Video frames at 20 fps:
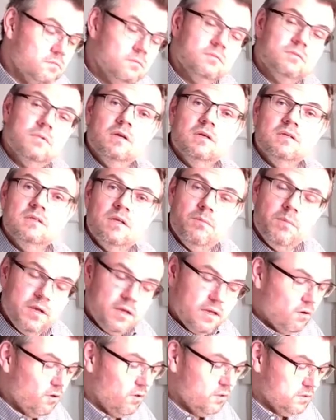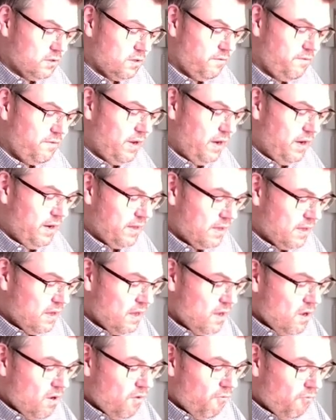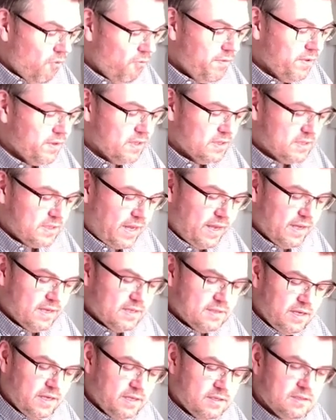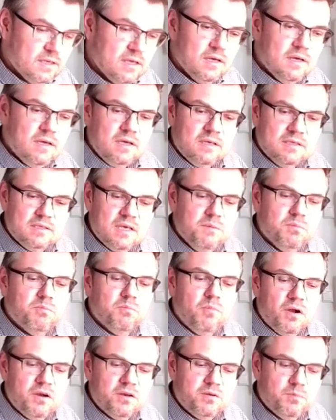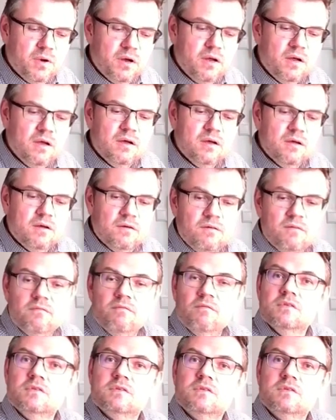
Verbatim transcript: Dann ist es nämlich genauso gefährlich. Wo wird das eingesetzt? Es gibt manchmal, man sieht